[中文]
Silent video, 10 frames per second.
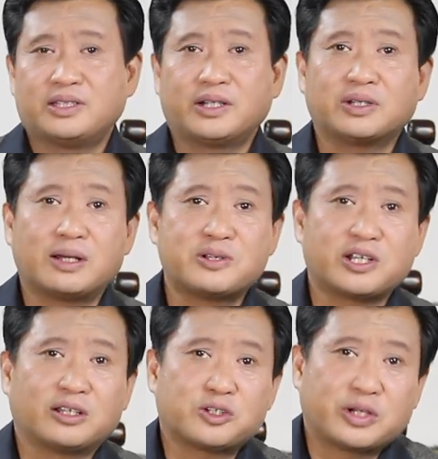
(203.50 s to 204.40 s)
结果他们
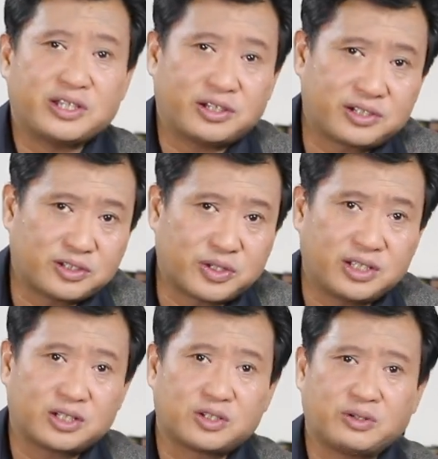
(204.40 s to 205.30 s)
找到传教士，
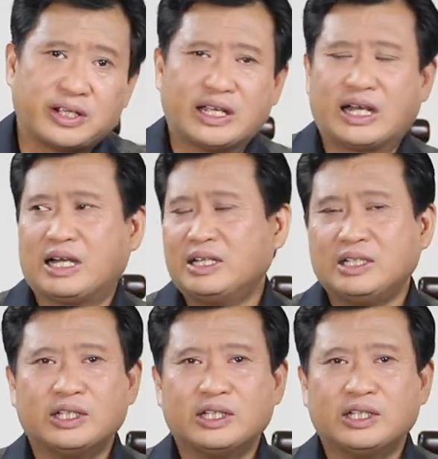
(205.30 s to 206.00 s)
传教士说：“哎呀，